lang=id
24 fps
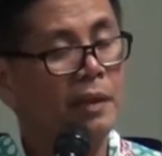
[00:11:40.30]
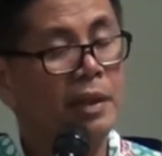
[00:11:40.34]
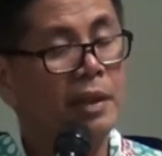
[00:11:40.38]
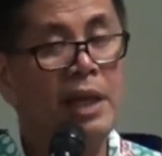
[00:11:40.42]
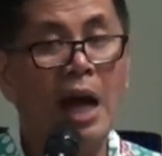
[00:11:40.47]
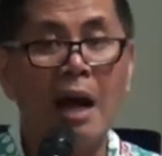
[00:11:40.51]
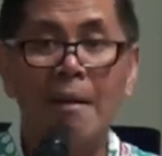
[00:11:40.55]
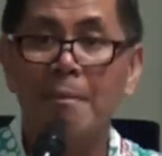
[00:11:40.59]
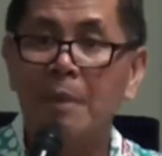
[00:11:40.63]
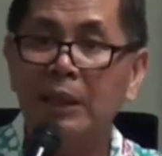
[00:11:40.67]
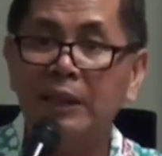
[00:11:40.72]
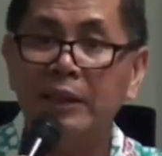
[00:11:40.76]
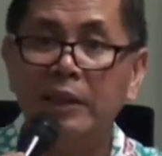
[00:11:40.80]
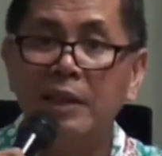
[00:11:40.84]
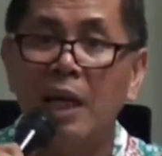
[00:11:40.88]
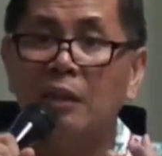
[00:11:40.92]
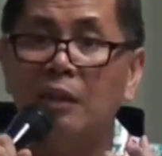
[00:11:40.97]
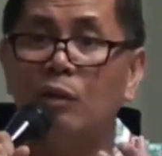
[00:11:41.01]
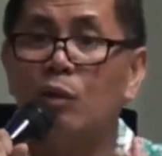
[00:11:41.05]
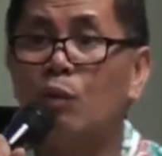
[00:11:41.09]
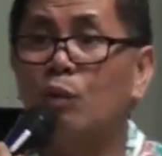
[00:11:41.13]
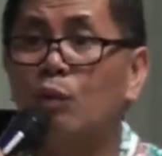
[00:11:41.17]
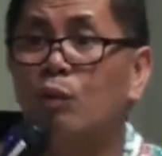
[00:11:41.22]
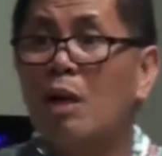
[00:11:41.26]
Damai
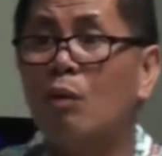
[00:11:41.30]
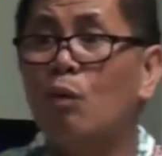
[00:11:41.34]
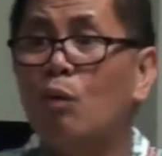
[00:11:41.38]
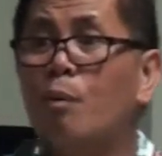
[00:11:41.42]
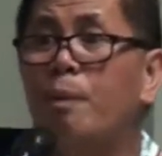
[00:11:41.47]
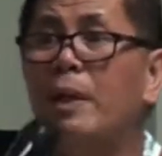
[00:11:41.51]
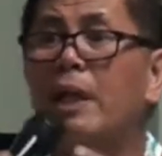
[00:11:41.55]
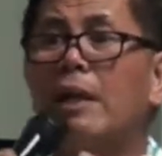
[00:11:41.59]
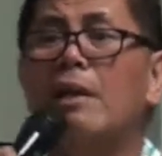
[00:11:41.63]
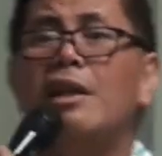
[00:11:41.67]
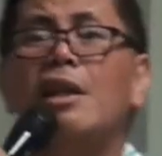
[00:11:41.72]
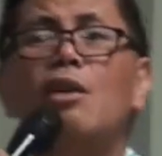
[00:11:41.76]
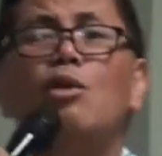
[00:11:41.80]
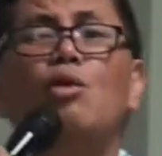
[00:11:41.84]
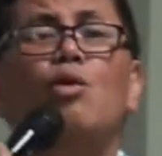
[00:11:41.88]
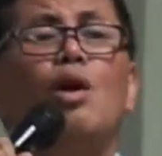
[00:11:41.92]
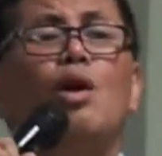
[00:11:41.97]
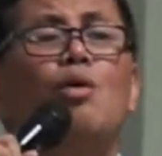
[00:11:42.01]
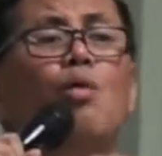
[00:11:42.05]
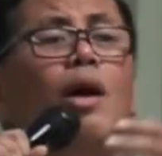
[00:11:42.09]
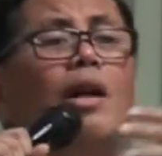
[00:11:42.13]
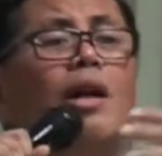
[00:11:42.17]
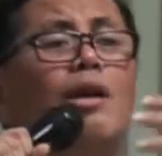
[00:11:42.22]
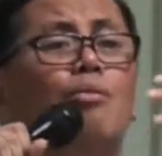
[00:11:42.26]
sejahtera aku berikan ini
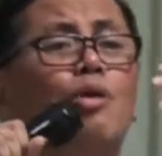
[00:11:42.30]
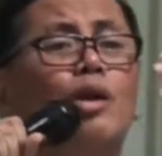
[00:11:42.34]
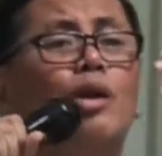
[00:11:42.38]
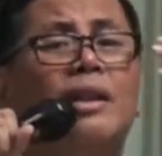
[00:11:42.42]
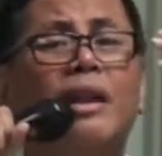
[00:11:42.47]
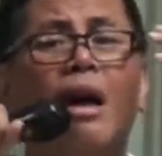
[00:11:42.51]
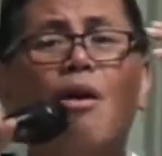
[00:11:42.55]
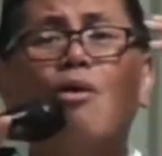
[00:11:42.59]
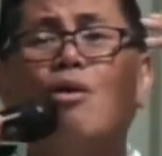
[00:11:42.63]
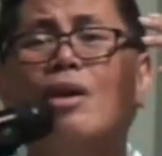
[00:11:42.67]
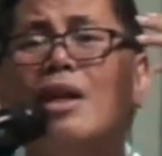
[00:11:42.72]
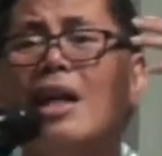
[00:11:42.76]
udah 2000 tahun